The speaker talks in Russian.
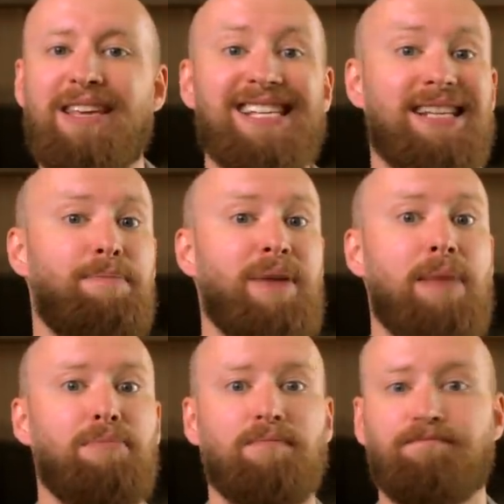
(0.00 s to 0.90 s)
Если
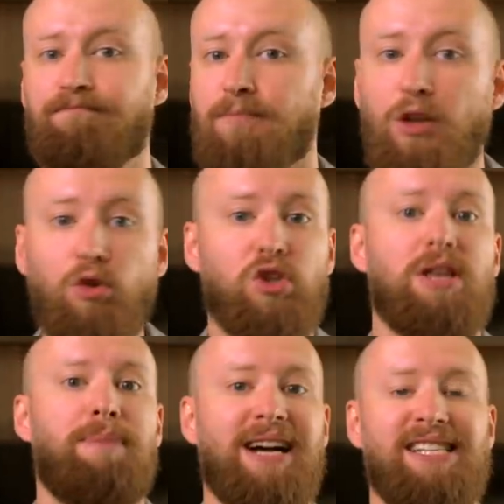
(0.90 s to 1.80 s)
прям нужно
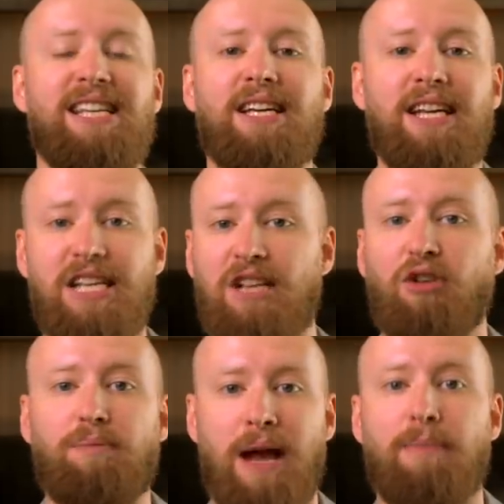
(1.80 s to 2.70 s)
погасить кредит,
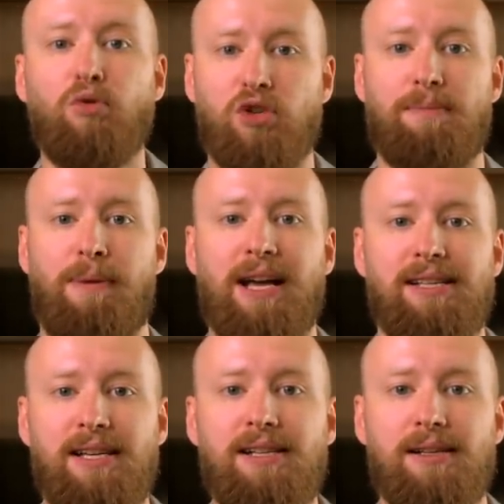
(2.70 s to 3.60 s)
вот прям нужно
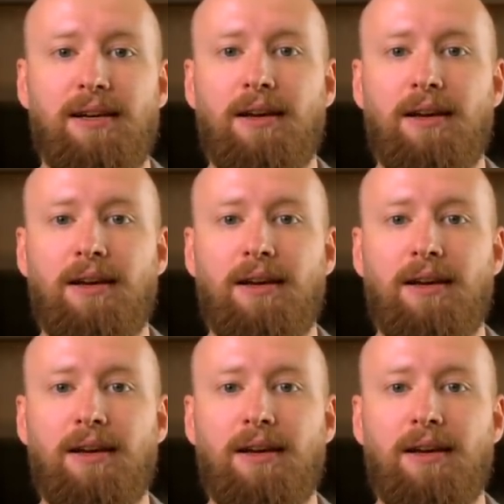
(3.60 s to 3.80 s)
погасить,